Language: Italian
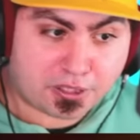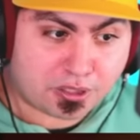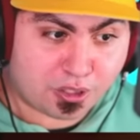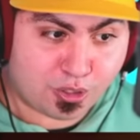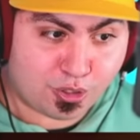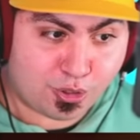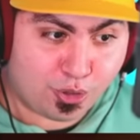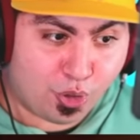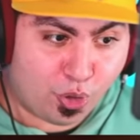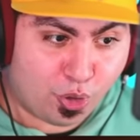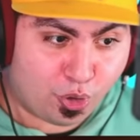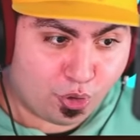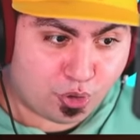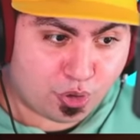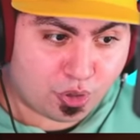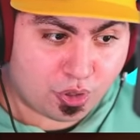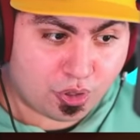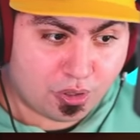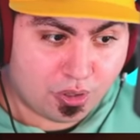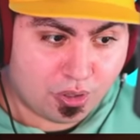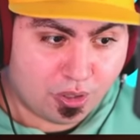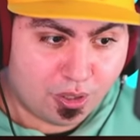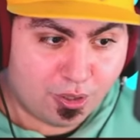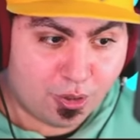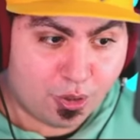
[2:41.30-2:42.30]
e
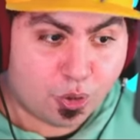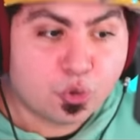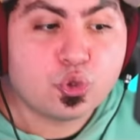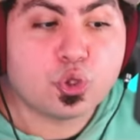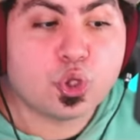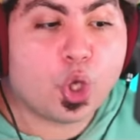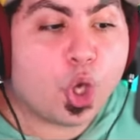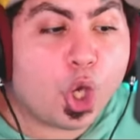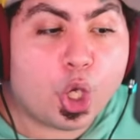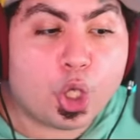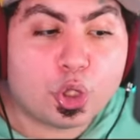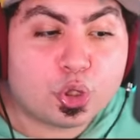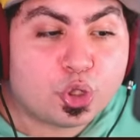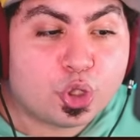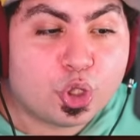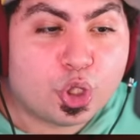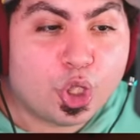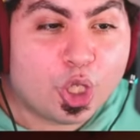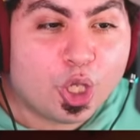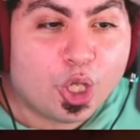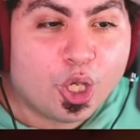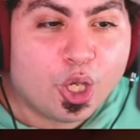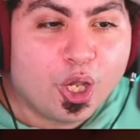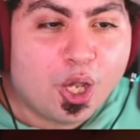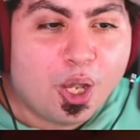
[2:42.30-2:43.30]
fastidiosi.
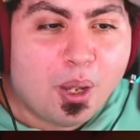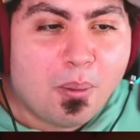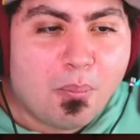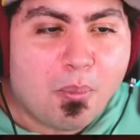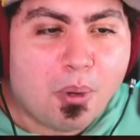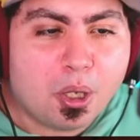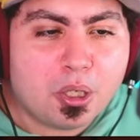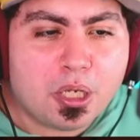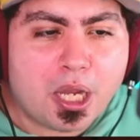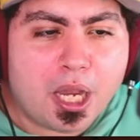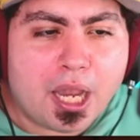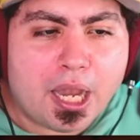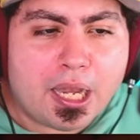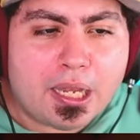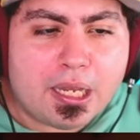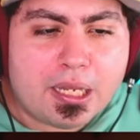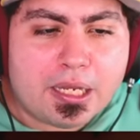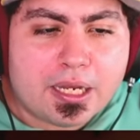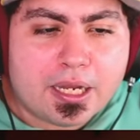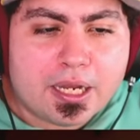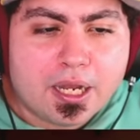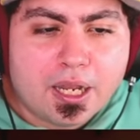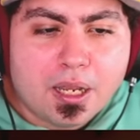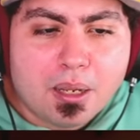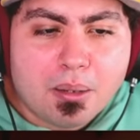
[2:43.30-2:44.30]
Zitti!
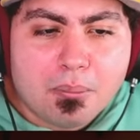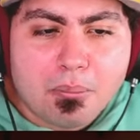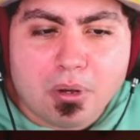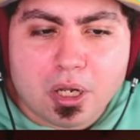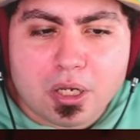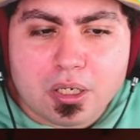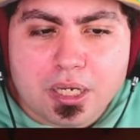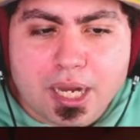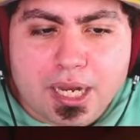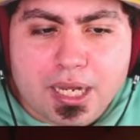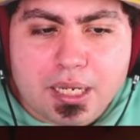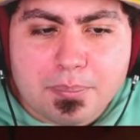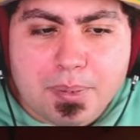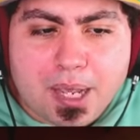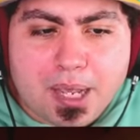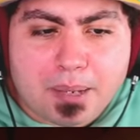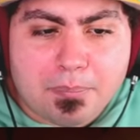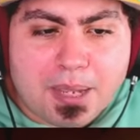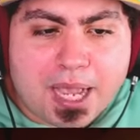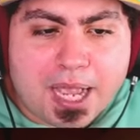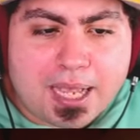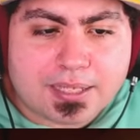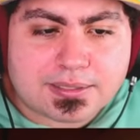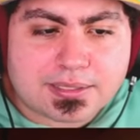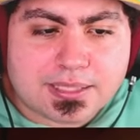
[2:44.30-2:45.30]
Monelli, Monelli,
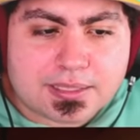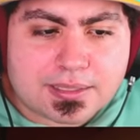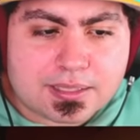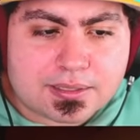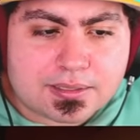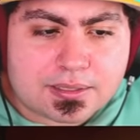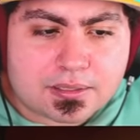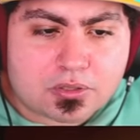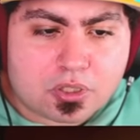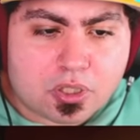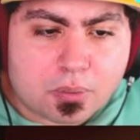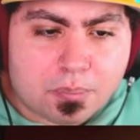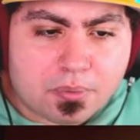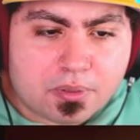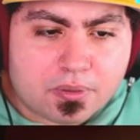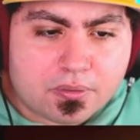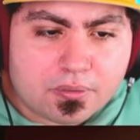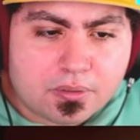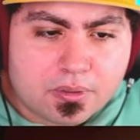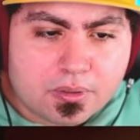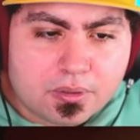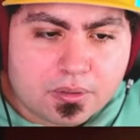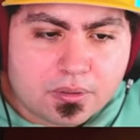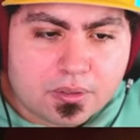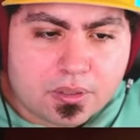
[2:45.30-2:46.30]
basta, date
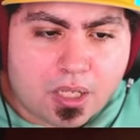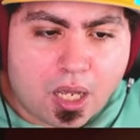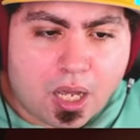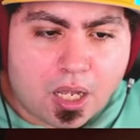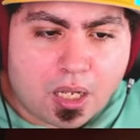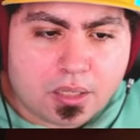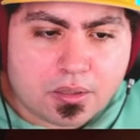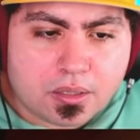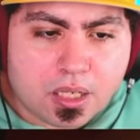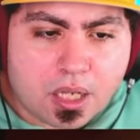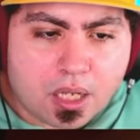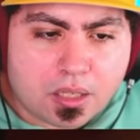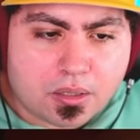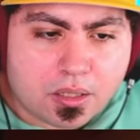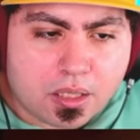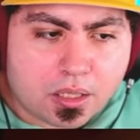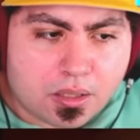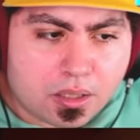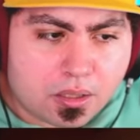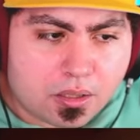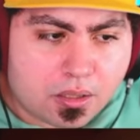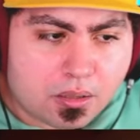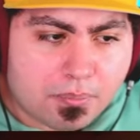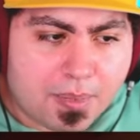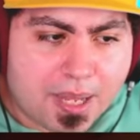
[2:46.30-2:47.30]
troppo... No, no,
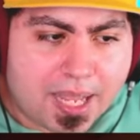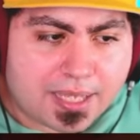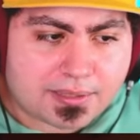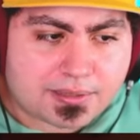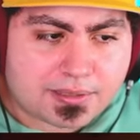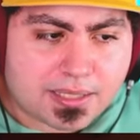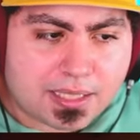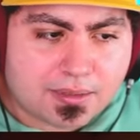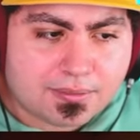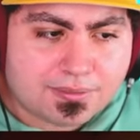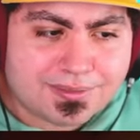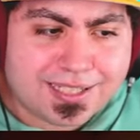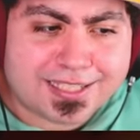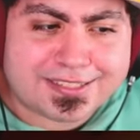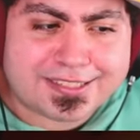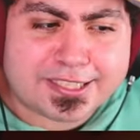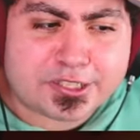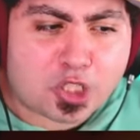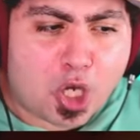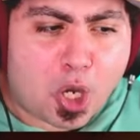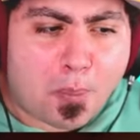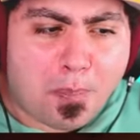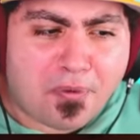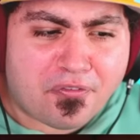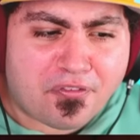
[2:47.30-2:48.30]
no, no, no, basta.
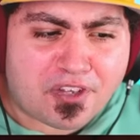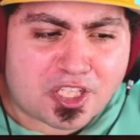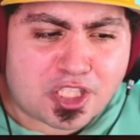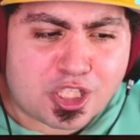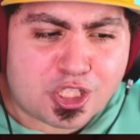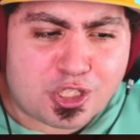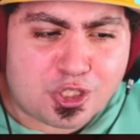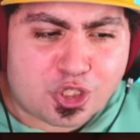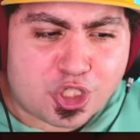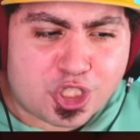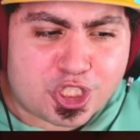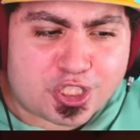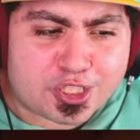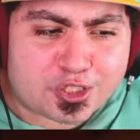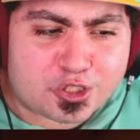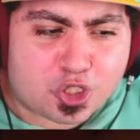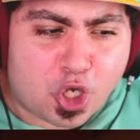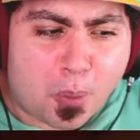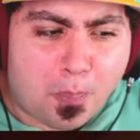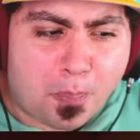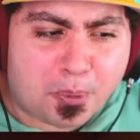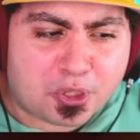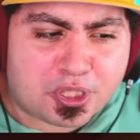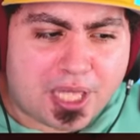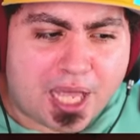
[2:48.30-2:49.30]
Date troppo fastidio, siete
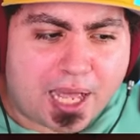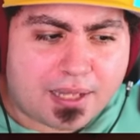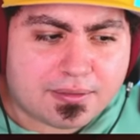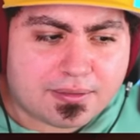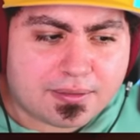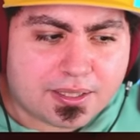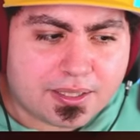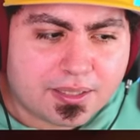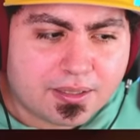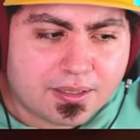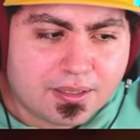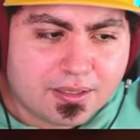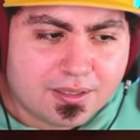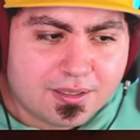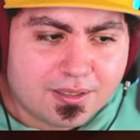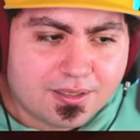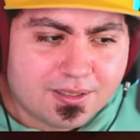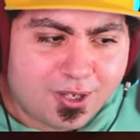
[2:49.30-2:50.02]
troppo tanti.